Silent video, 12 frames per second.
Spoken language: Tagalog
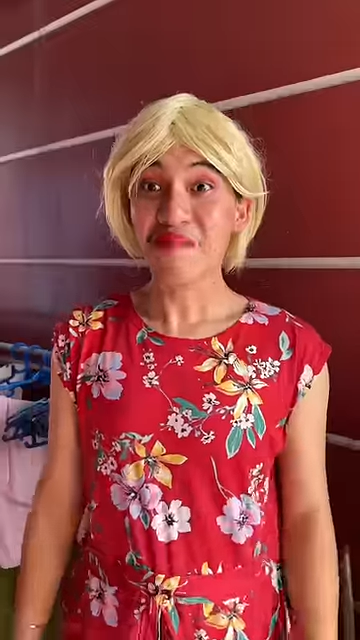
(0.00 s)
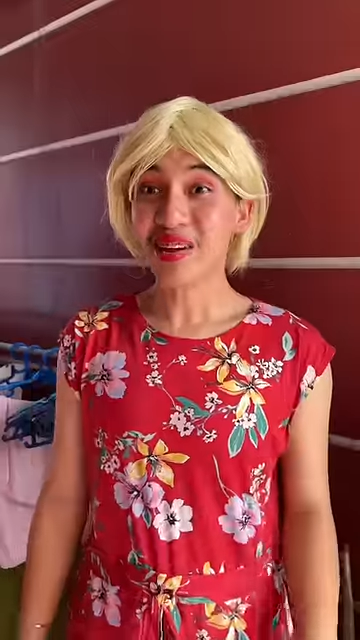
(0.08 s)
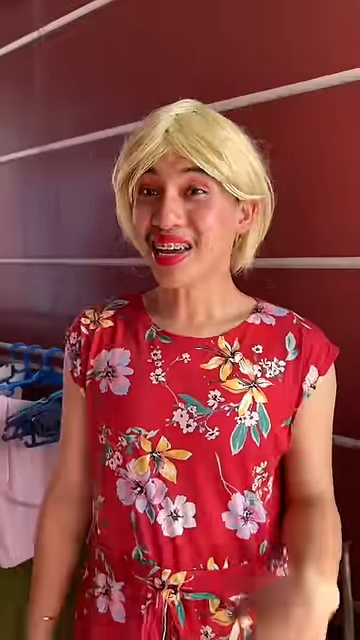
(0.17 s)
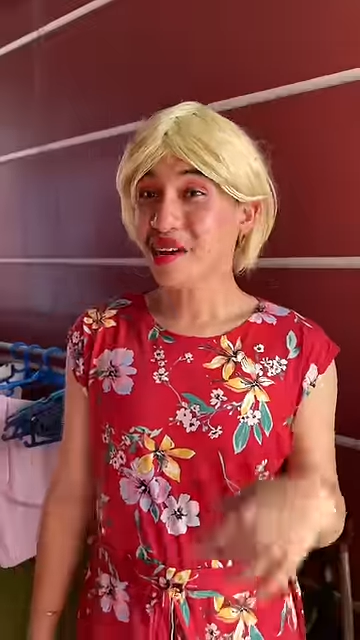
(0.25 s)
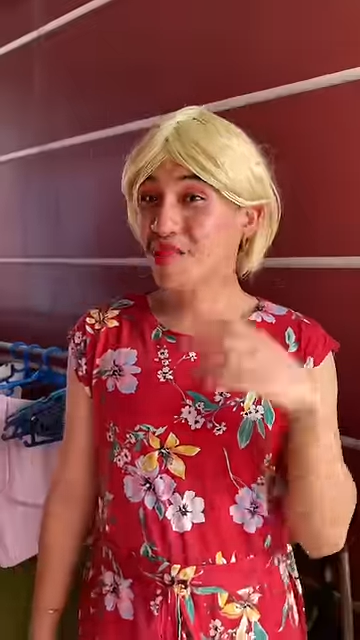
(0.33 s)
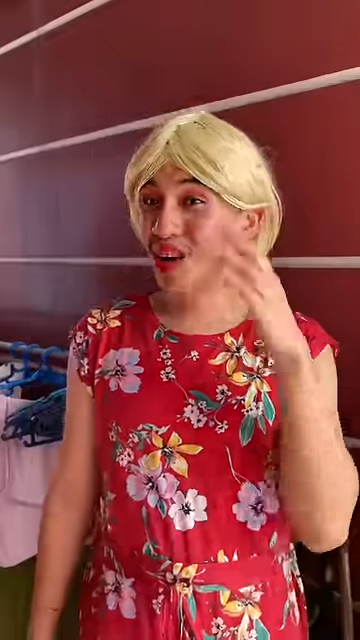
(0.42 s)

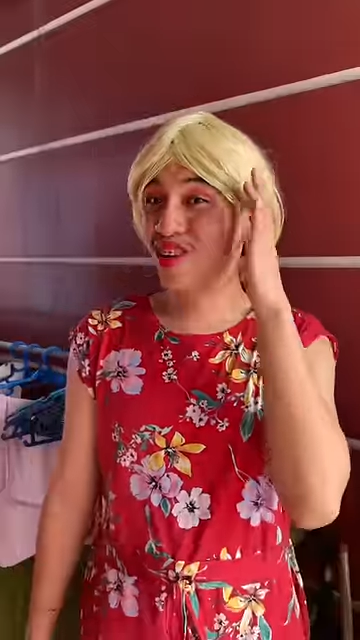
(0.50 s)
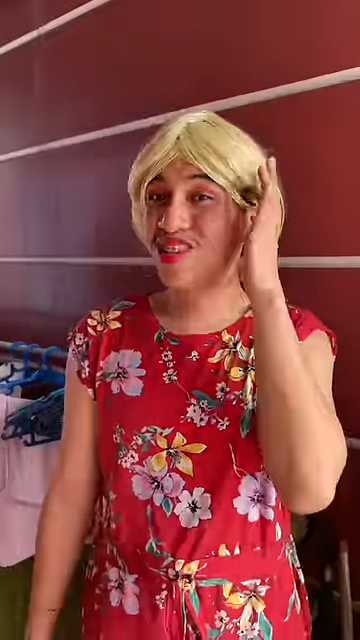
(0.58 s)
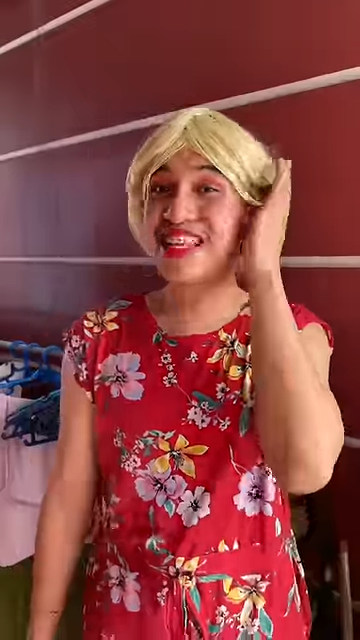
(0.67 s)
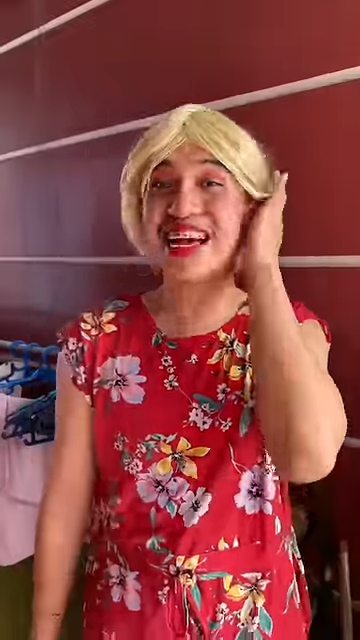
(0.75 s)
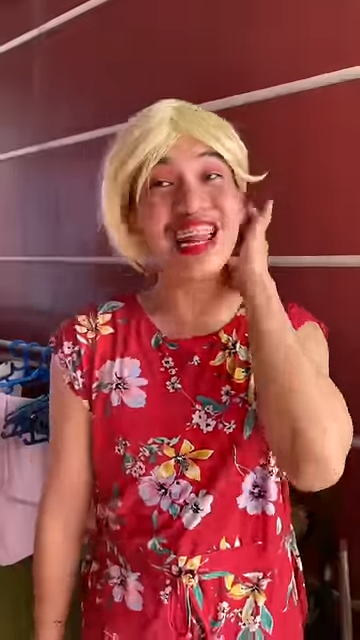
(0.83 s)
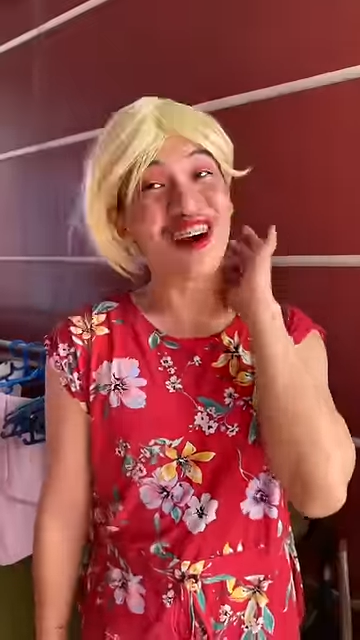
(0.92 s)
makikipag-close
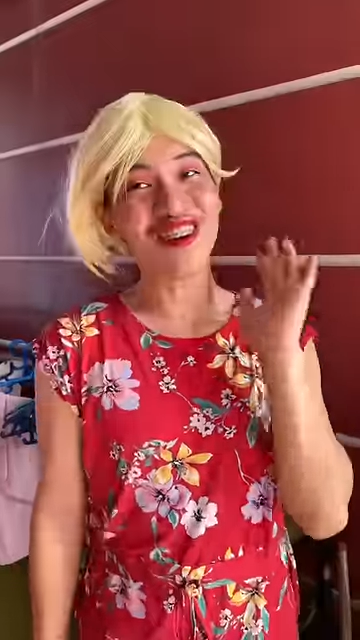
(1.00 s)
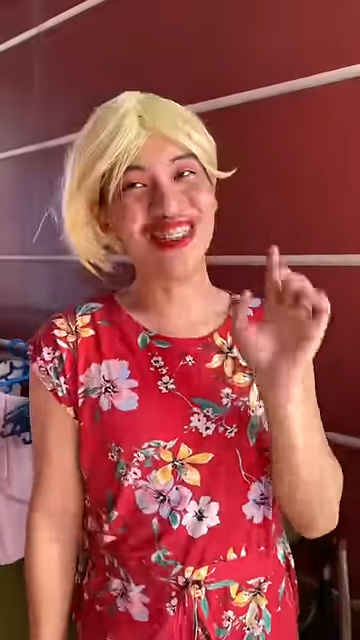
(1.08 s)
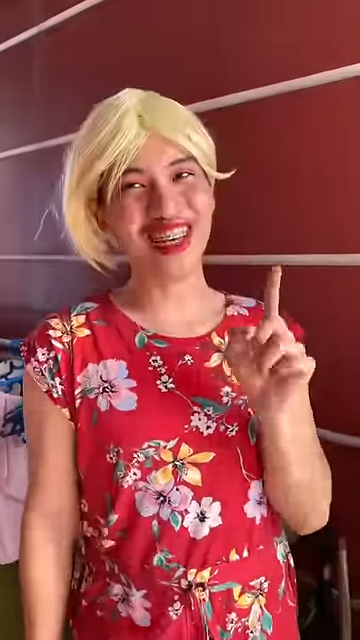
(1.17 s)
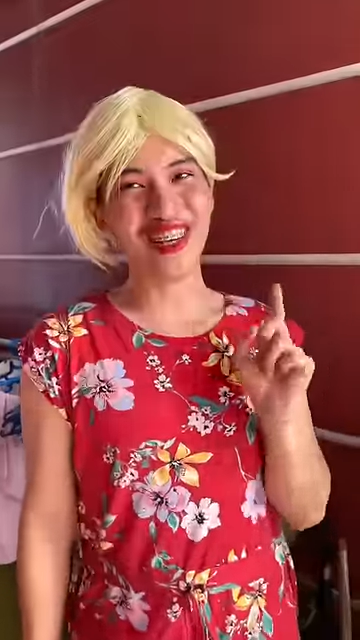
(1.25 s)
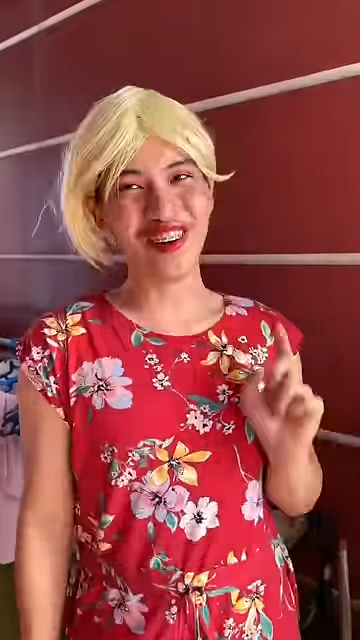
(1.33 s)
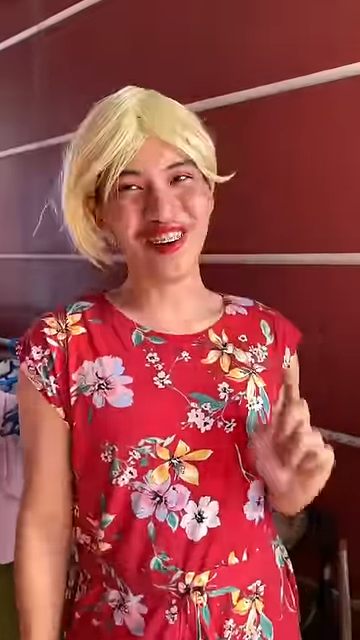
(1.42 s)
sana ako
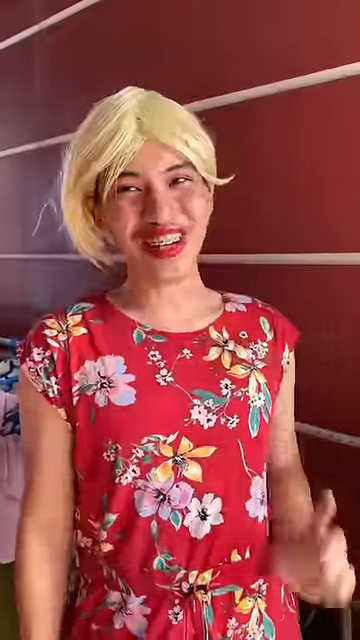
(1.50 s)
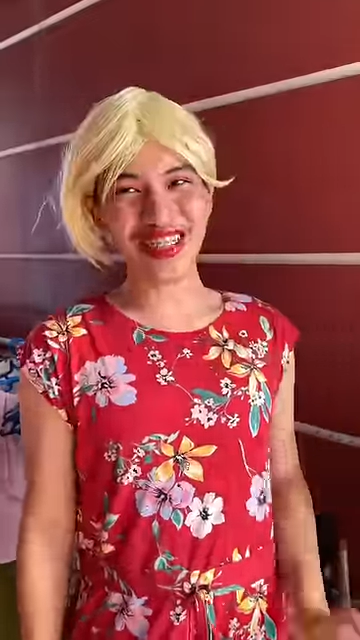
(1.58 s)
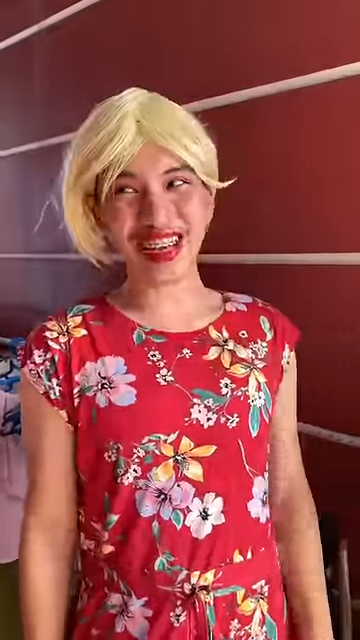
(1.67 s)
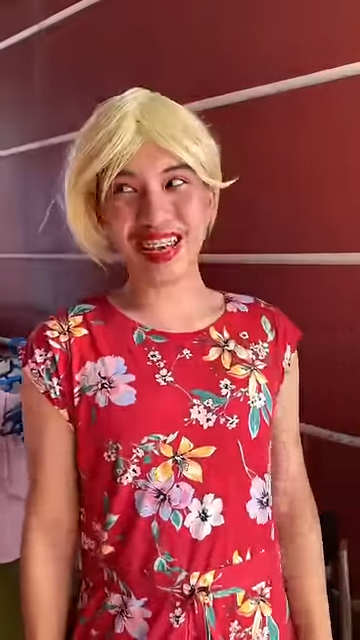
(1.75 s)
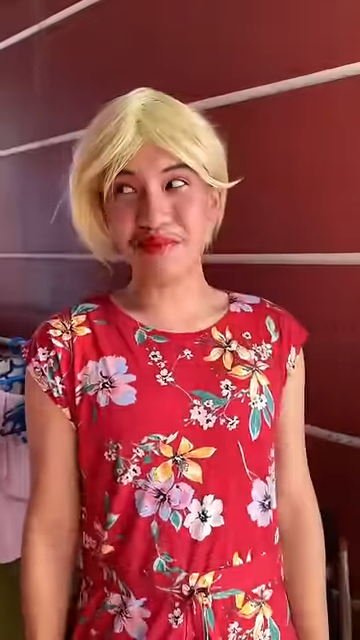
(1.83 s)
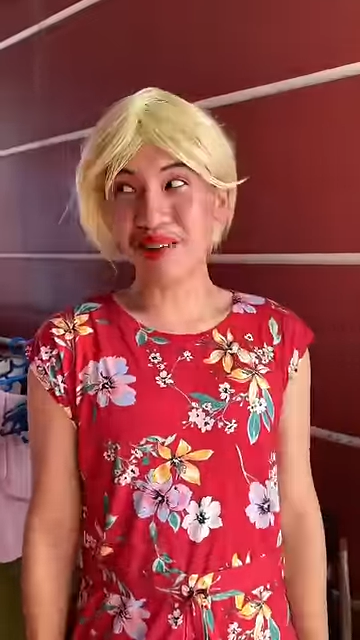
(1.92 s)
sa'yo
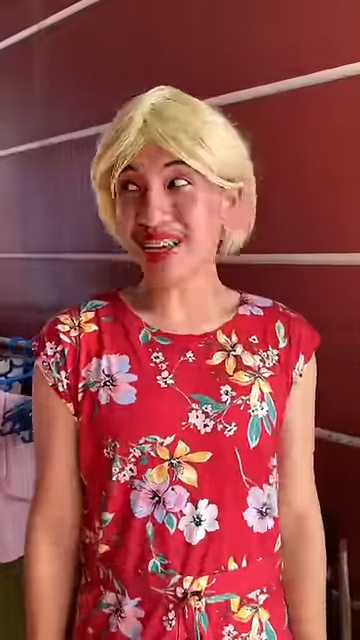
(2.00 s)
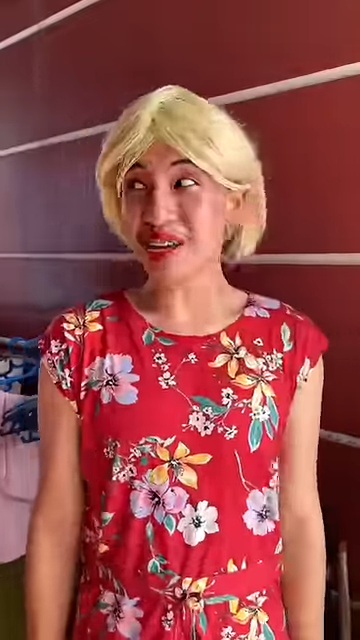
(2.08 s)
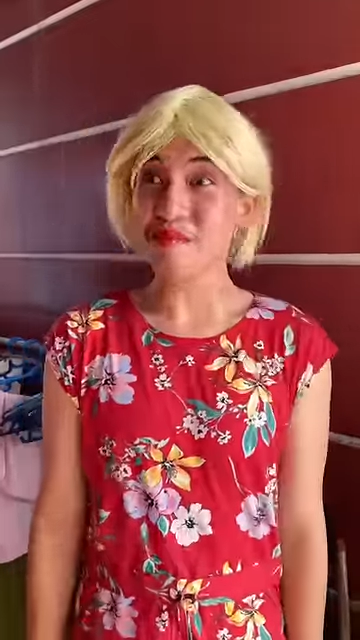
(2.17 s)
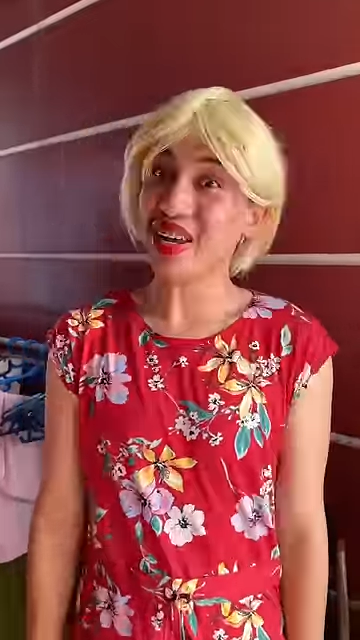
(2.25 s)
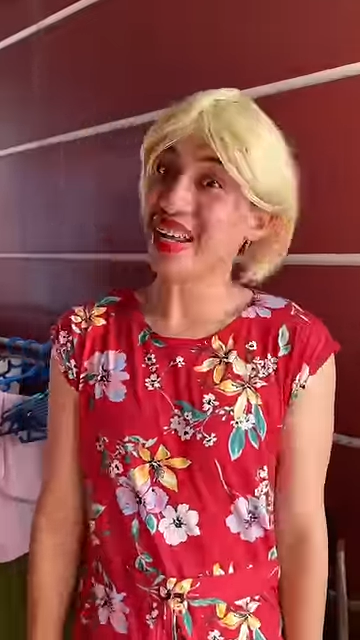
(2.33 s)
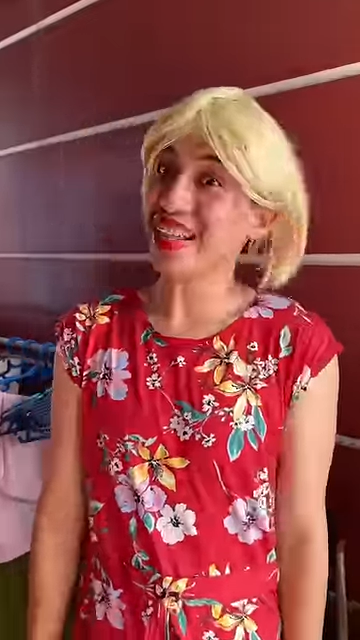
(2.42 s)
kasi magiging
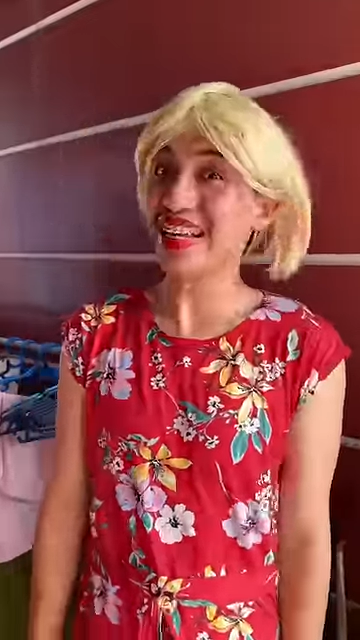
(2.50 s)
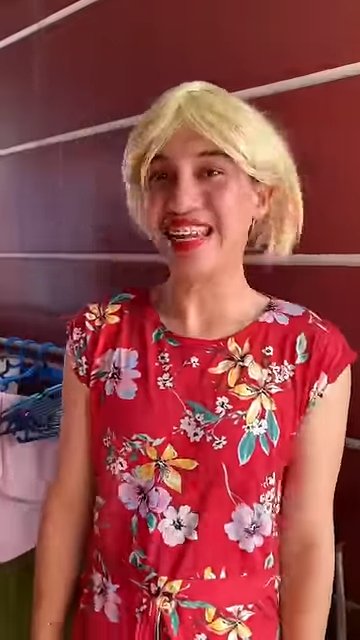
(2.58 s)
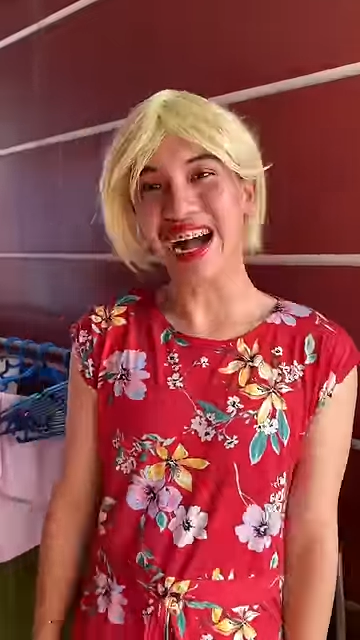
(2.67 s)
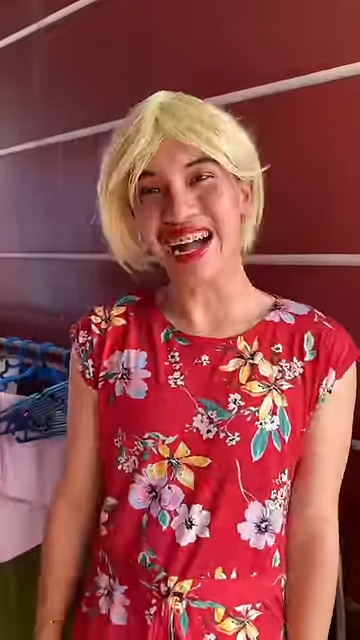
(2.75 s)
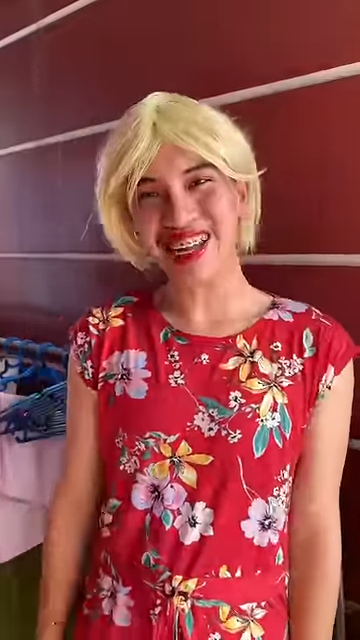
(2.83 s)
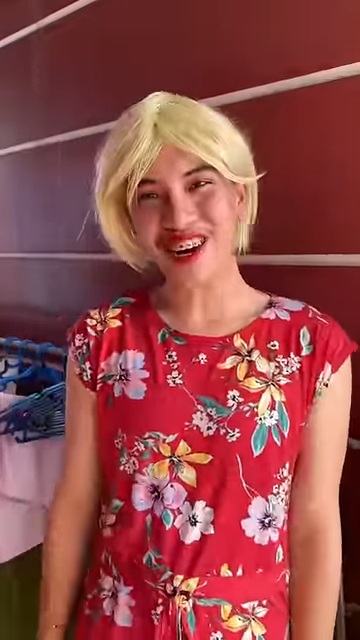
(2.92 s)
bilang ka na ng
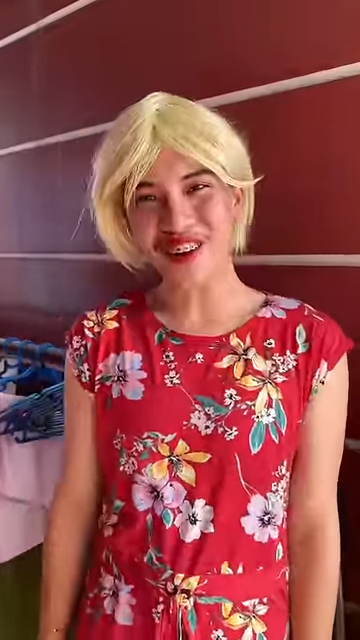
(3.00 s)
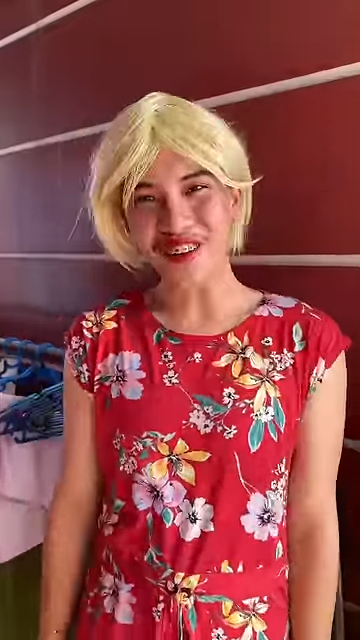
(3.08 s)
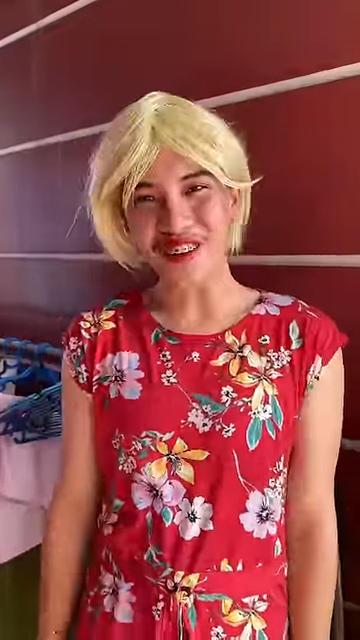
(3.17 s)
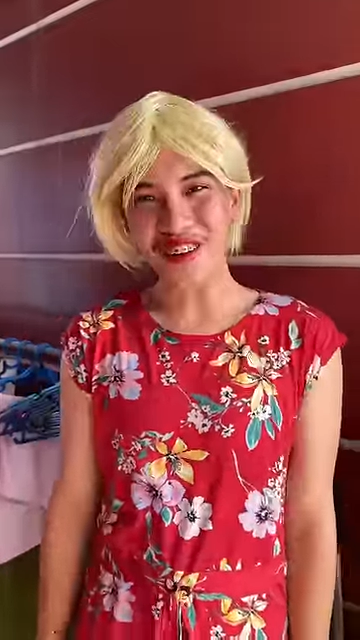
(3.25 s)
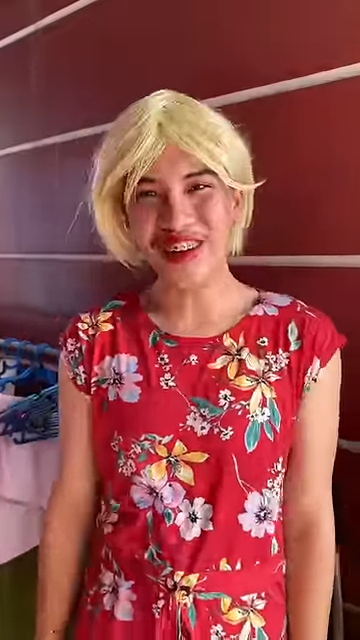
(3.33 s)
anak ko.